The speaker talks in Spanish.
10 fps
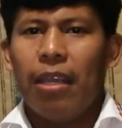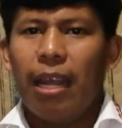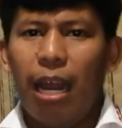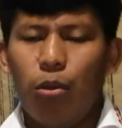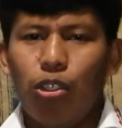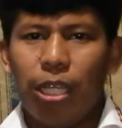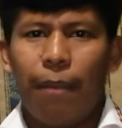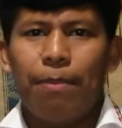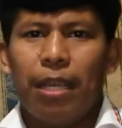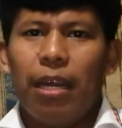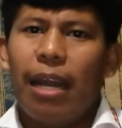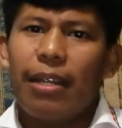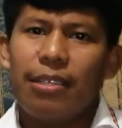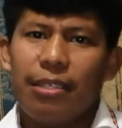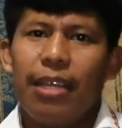que la lucha y la
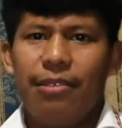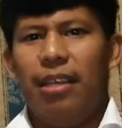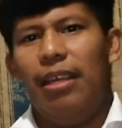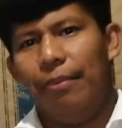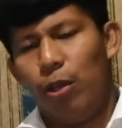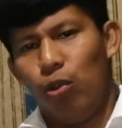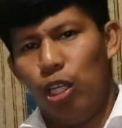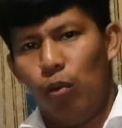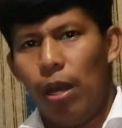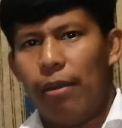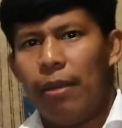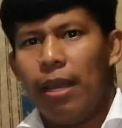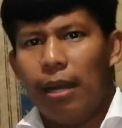resistencia debe continuar.